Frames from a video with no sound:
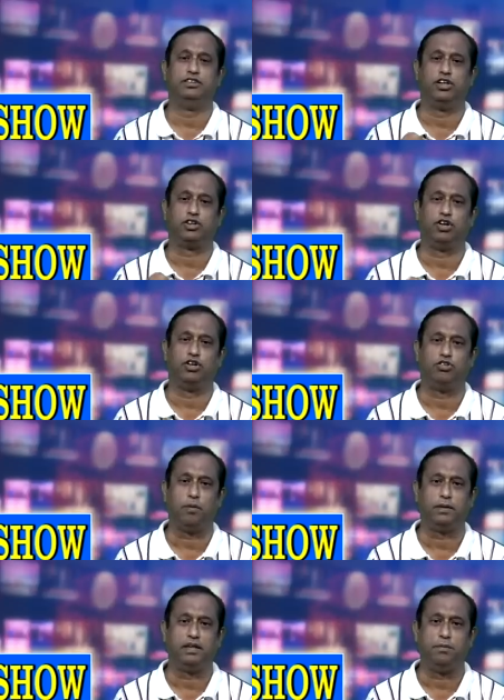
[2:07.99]
ডক্টর
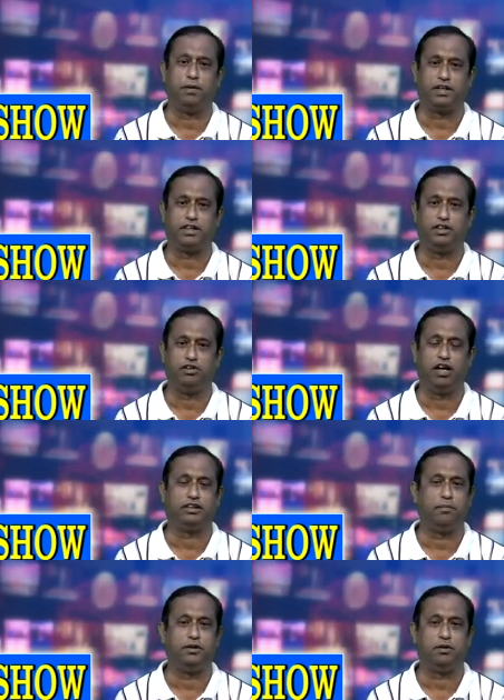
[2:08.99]
তপদীর ভট্টাচার্য
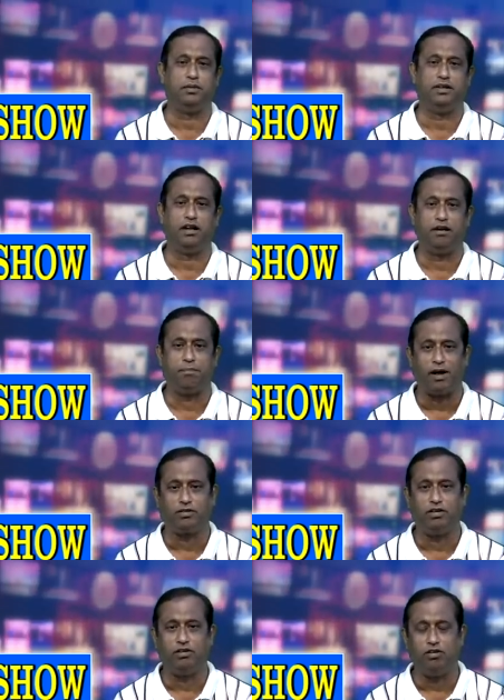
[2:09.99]
আসাম বিশ্ববিদ্যালয়ের
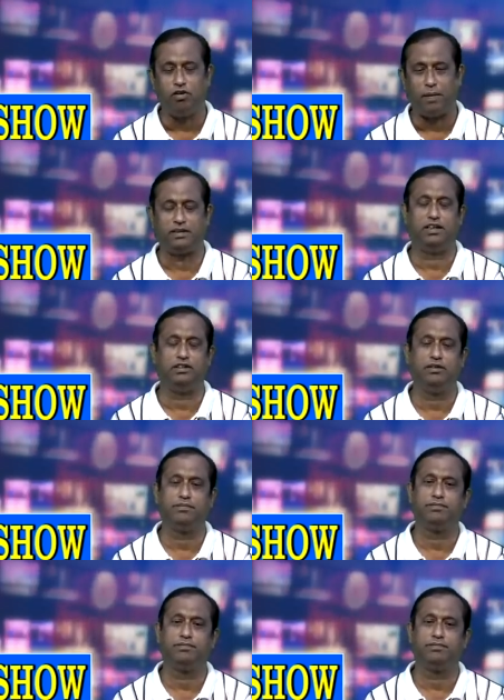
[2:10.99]
প্রাক্তন উপাচার্য